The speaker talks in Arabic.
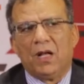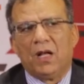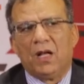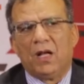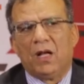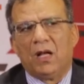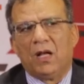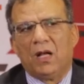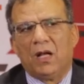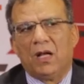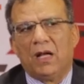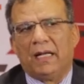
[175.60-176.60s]

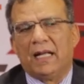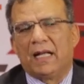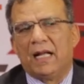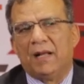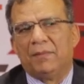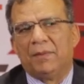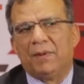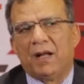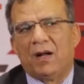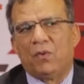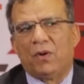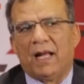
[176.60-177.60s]
آه علاجها
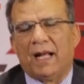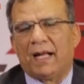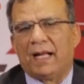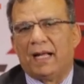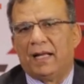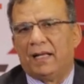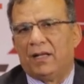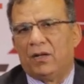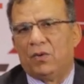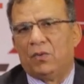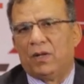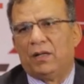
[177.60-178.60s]
بيبقى اول حاجه اللي
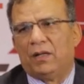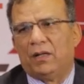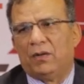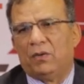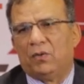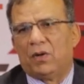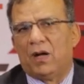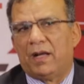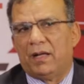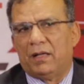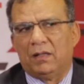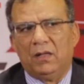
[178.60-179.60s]
هو
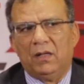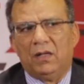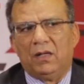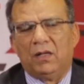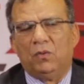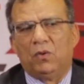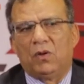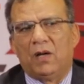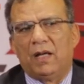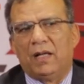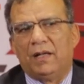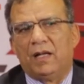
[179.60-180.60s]
الوقايه
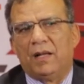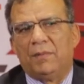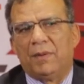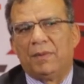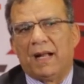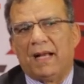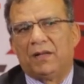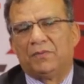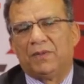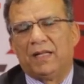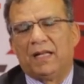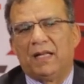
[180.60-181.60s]
الوقايه ان لما ابقى
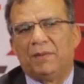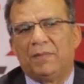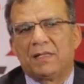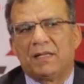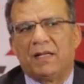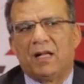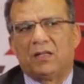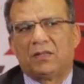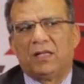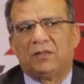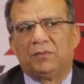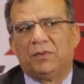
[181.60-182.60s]
عارف ان انا مثلا
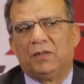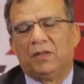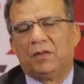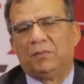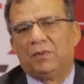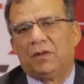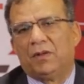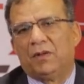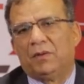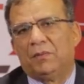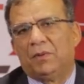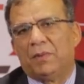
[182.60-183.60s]
اختلط
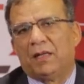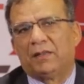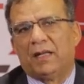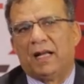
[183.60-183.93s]
ببعض